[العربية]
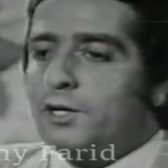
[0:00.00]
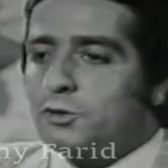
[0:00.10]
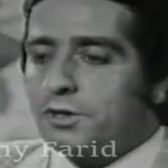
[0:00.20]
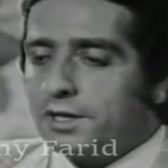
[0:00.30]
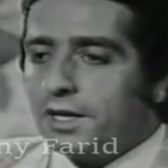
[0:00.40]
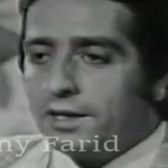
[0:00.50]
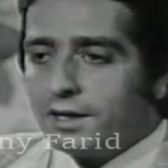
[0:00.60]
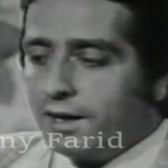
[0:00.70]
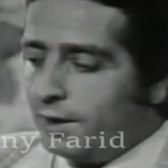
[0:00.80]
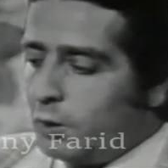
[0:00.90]
شكرا
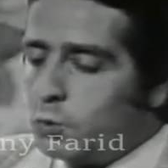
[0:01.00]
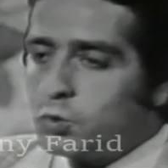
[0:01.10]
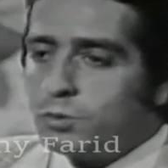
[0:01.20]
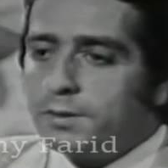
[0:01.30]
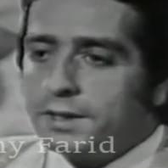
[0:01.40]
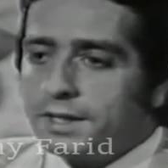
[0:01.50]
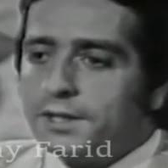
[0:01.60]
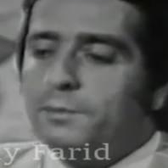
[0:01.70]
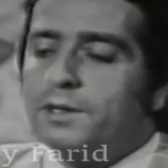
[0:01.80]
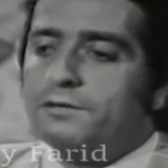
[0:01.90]
لهاللقاء الحلو شو ممكن
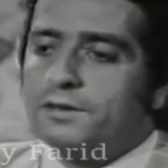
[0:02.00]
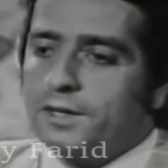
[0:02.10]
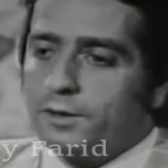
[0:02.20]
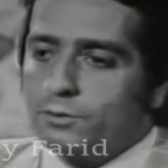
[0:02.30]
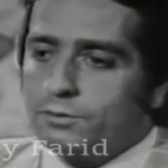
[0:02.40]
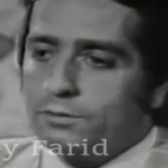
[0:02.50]
اقدم لك في نهايته